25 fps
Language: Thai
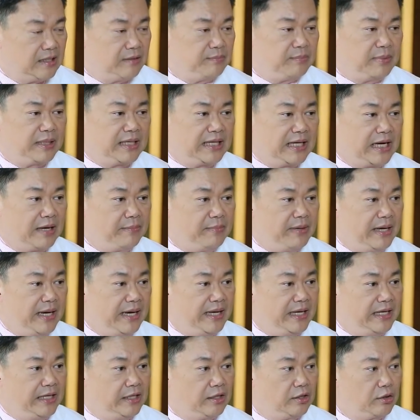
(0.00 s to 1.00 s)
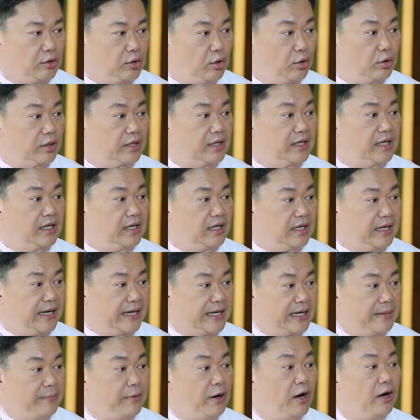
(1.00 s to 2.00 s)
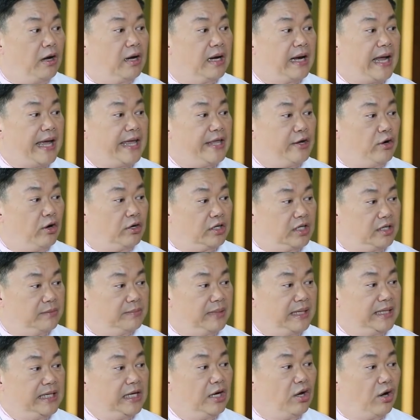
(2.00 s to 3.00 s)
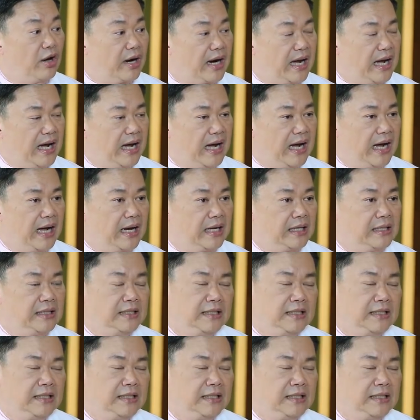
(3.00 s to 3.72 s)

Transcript: มันจะทำให้หลดในกระเพาะไหลย้อนเข้ามาที่หลอดอาหาร